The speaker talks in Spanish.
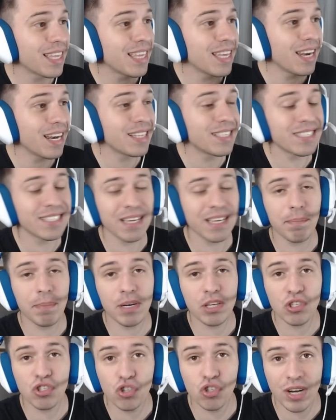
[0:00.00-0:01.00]
¿Quién es esa
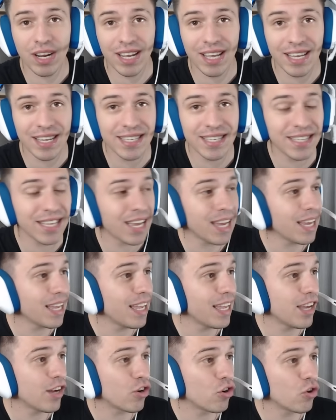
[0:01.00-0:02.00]
persona que está
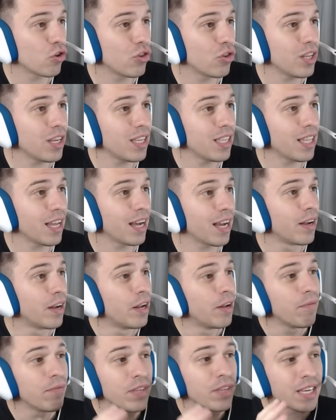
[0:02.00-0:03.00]
escondida
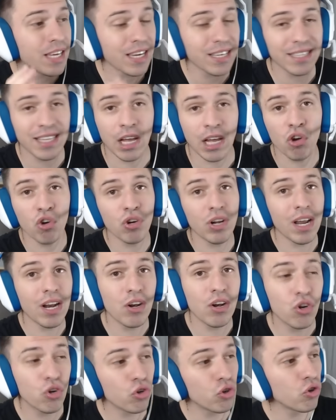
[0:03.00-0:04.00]
y que hasta ahora
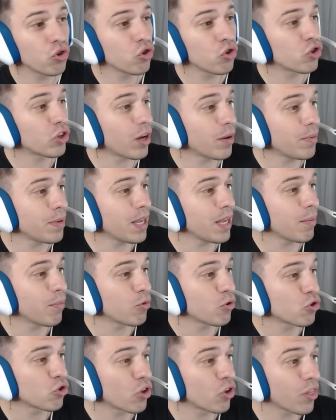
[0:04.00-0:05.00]
no nos
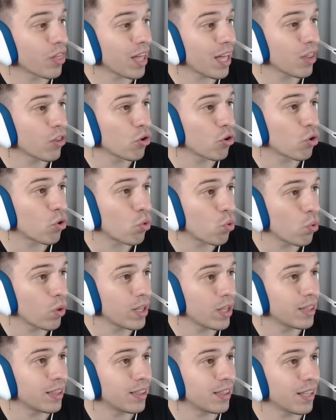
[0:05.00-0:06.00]
habíamos dado
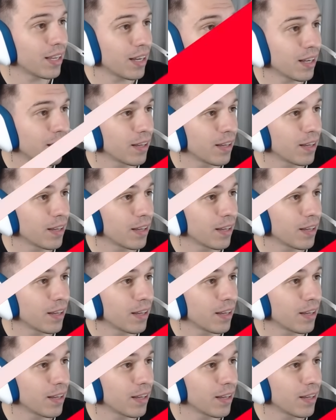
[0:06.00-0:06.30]
cuenta?